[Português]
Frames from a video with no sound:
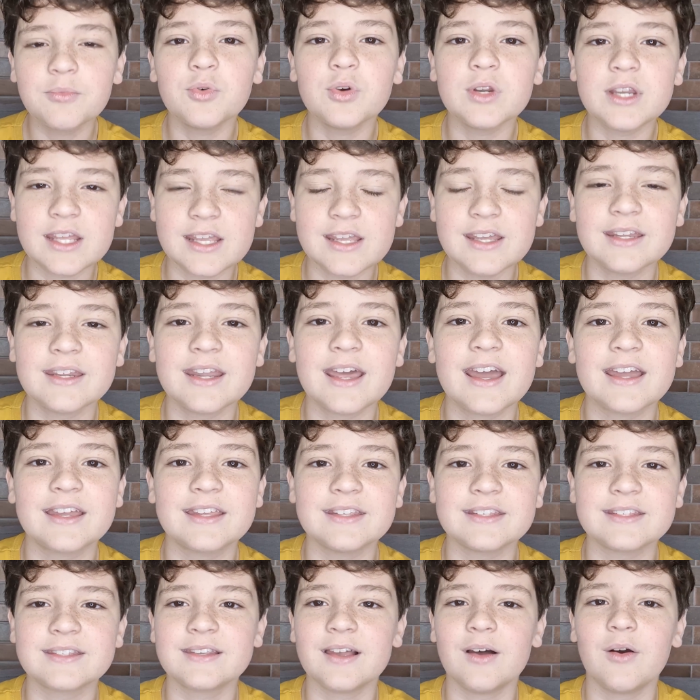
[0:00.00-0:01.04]
Buri, né?
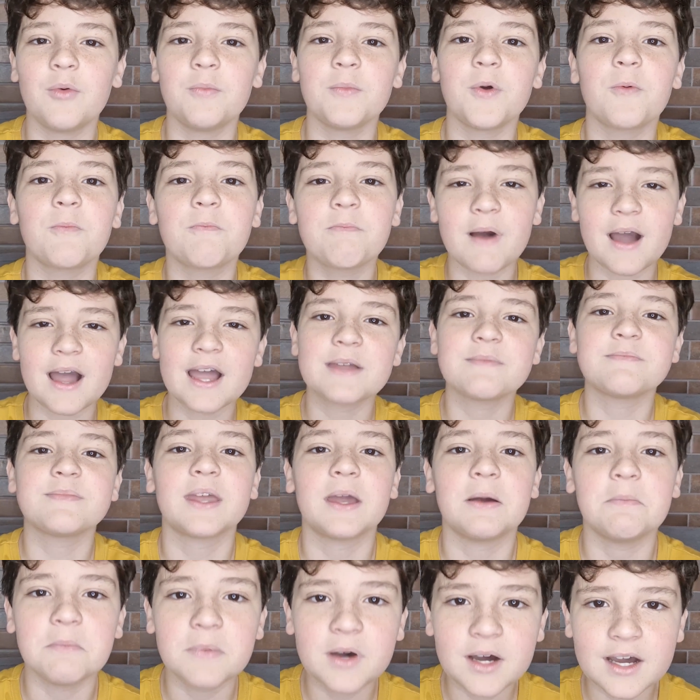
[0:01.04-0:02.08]
Que são meu pai e
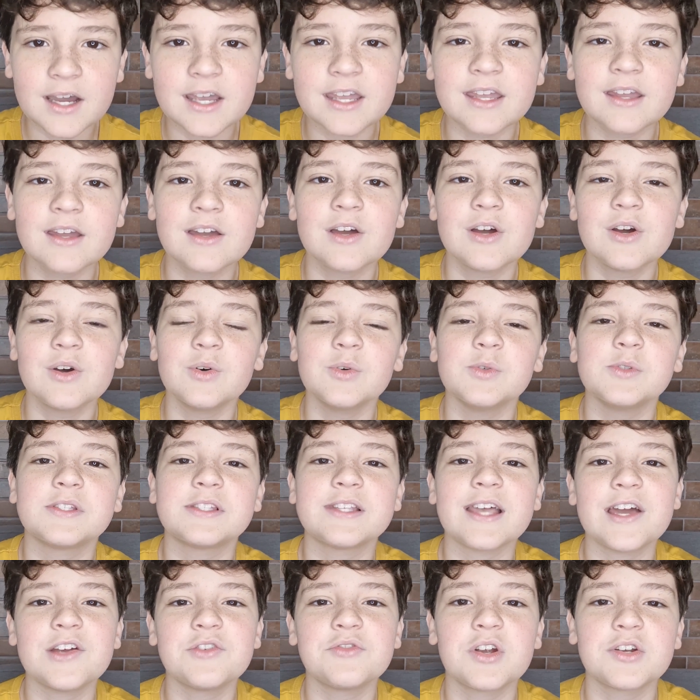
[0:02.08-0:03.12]
minha mãe, o
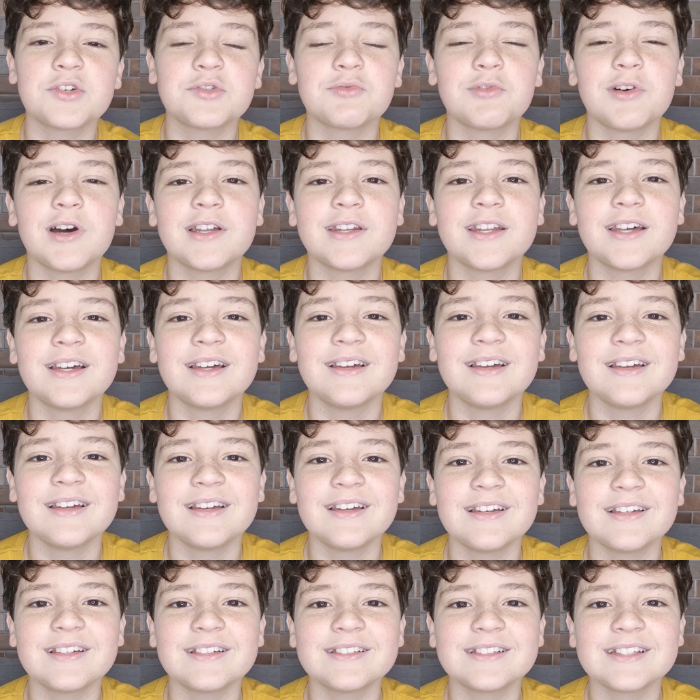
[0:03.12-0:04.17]
Sérgio e a Joana
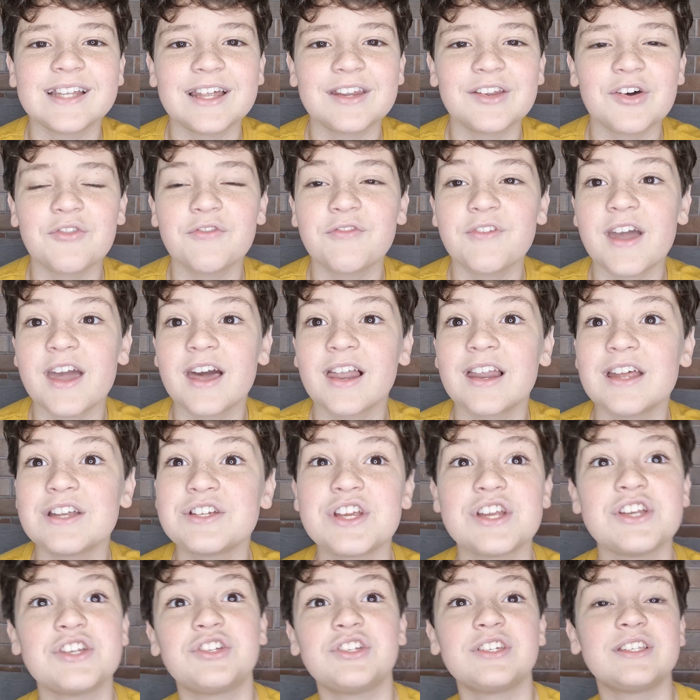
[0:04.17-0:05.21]
na novela. A
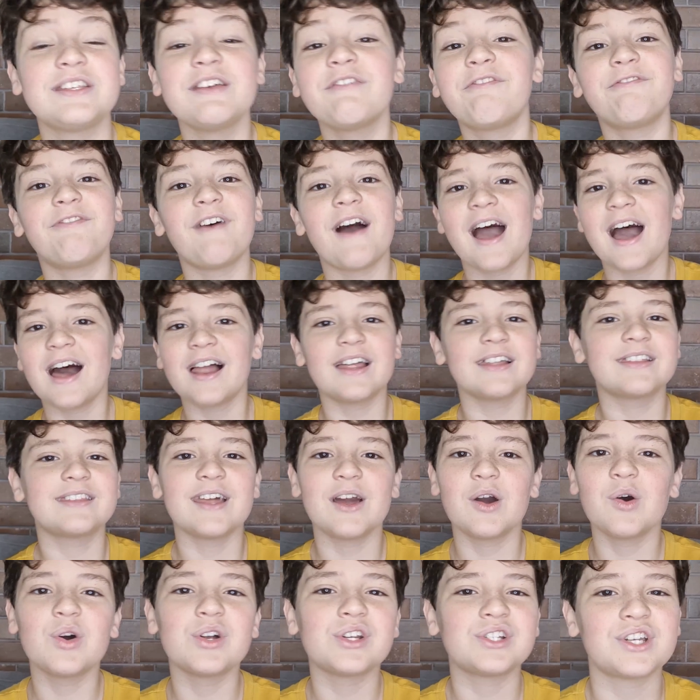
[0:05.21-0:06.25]
gente se fala
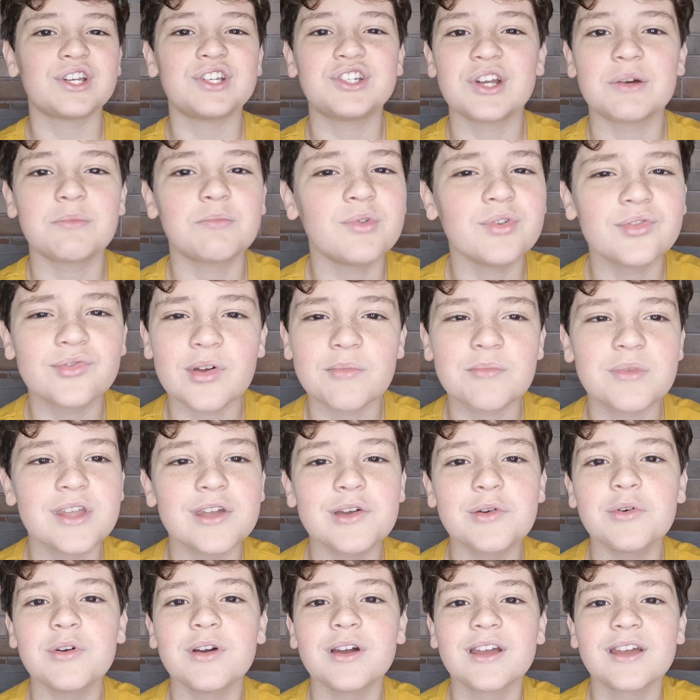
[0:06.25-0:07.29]
até hoje, a gente é muito
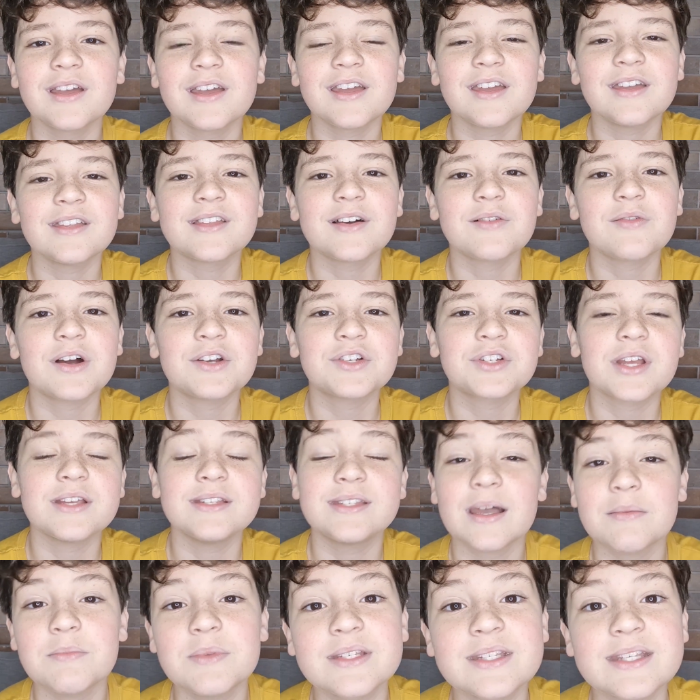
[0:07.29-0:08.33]
amigo. Então acho que as
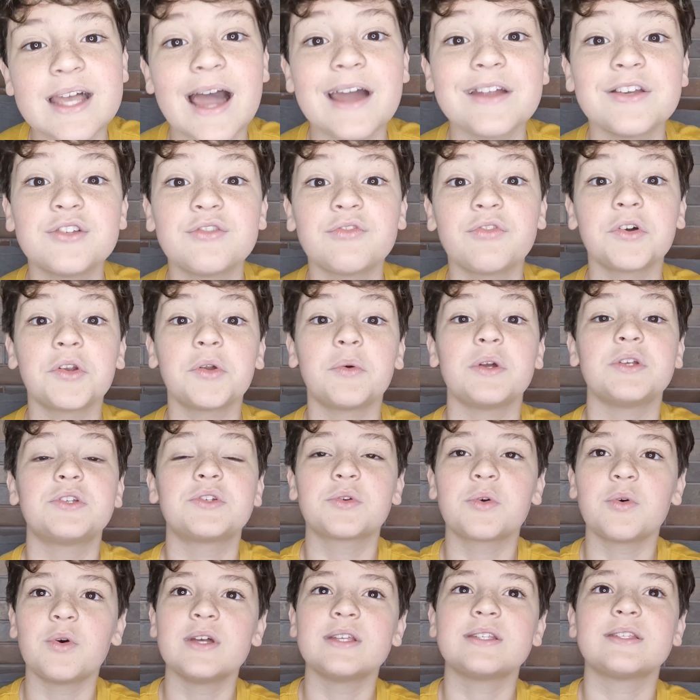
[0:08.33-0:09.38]
amizades foram as
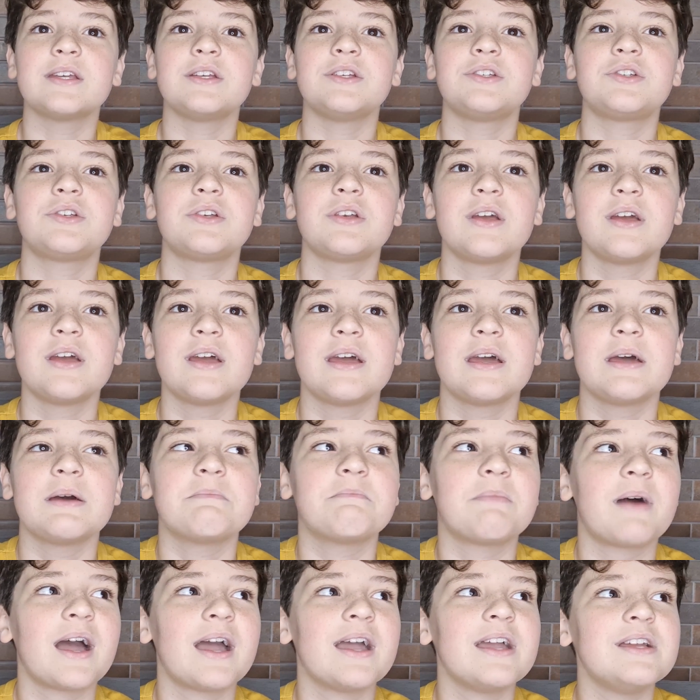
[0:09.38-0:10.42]
coisas
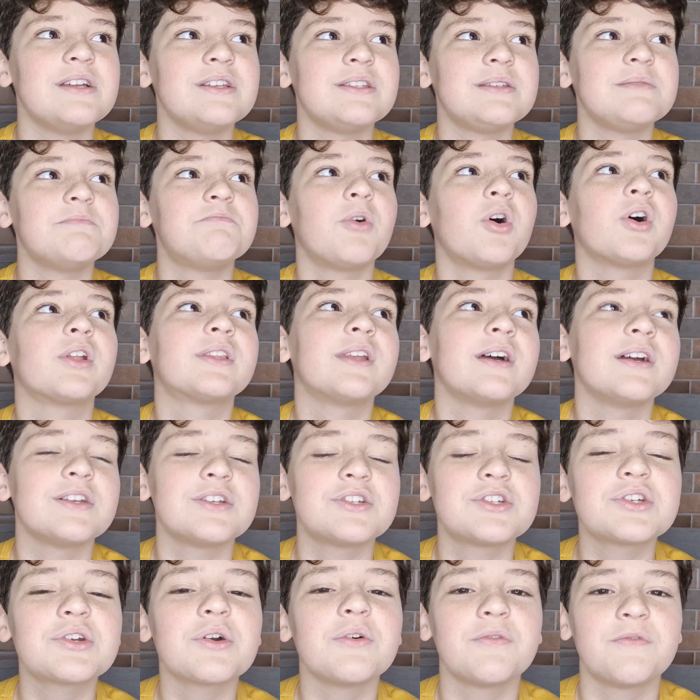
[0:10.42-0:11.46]
mais
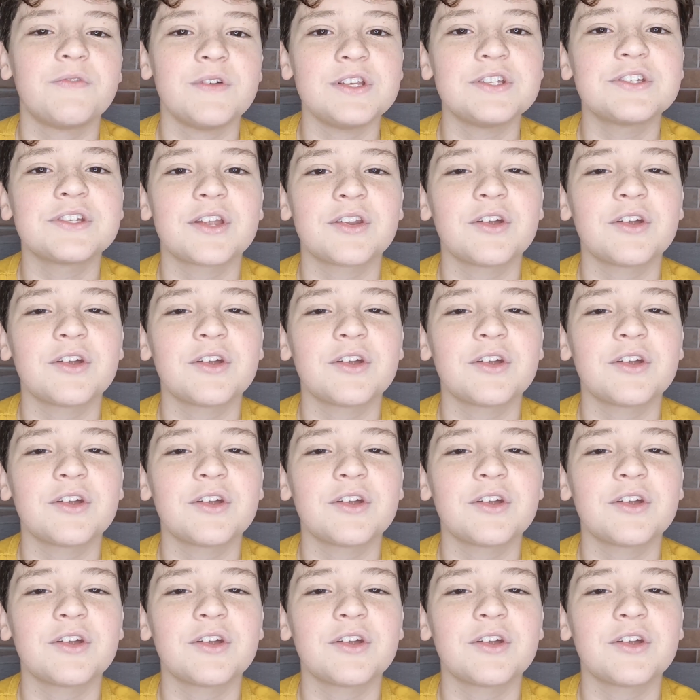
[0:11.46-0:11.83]
importantes que eu fiz na